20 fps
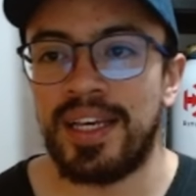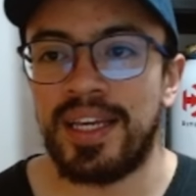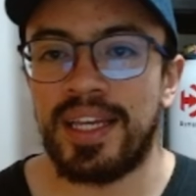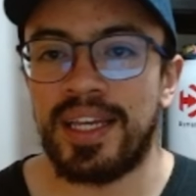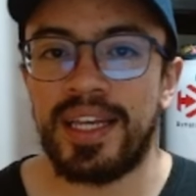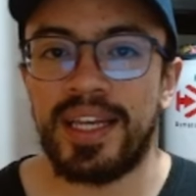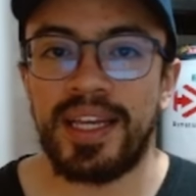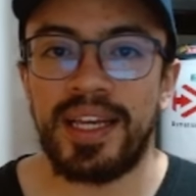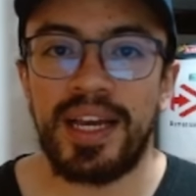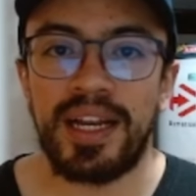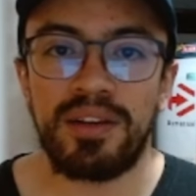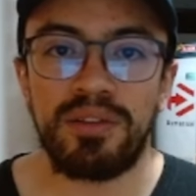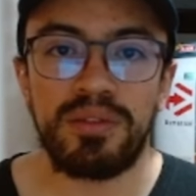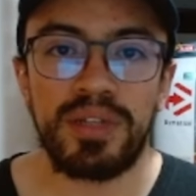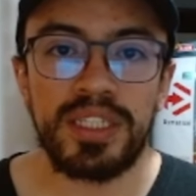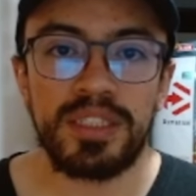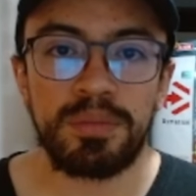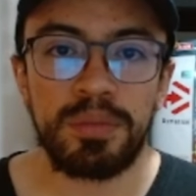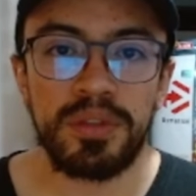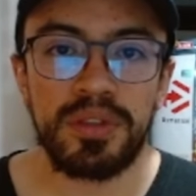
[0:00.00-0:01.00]
eh,
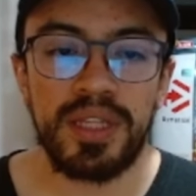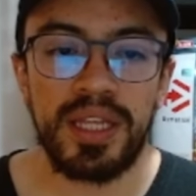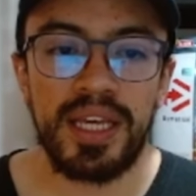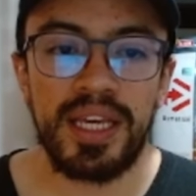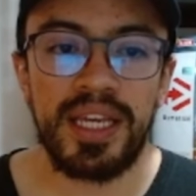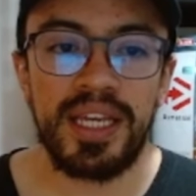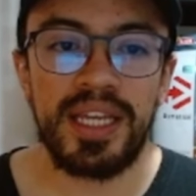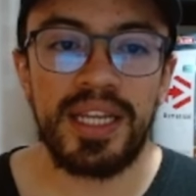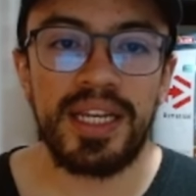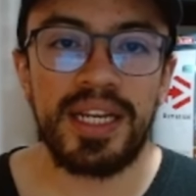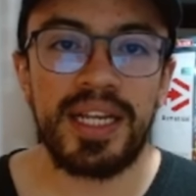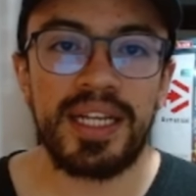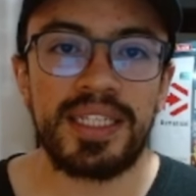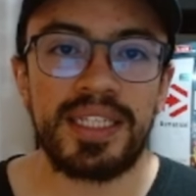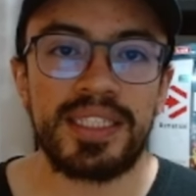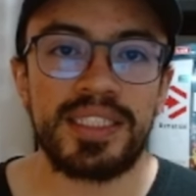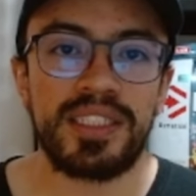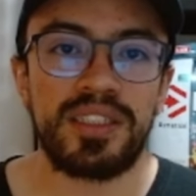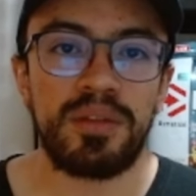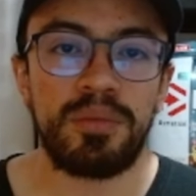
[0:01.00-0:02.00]
algunas
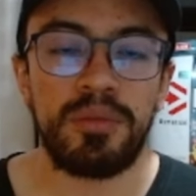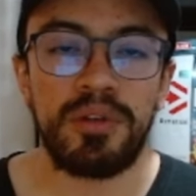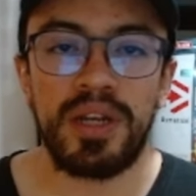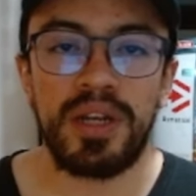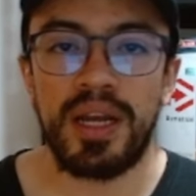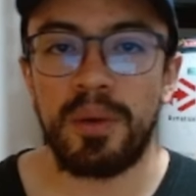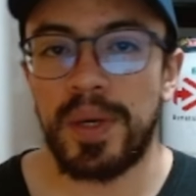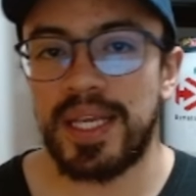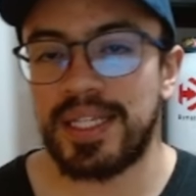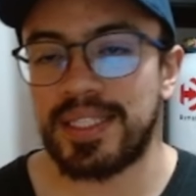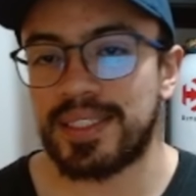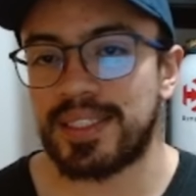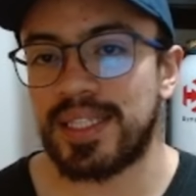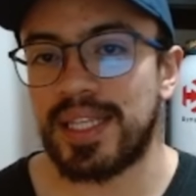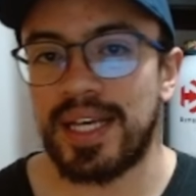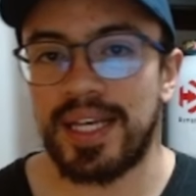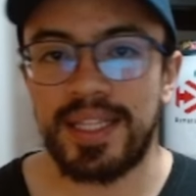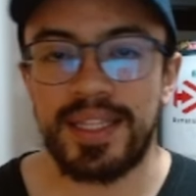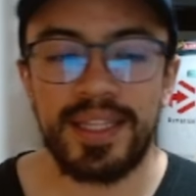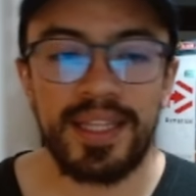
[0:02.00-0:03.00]
proteínas como la whey
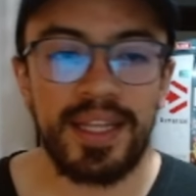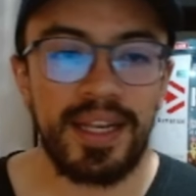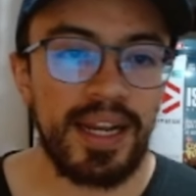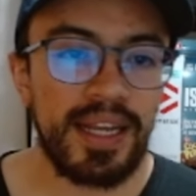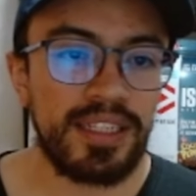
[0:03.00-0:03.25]
estándar, la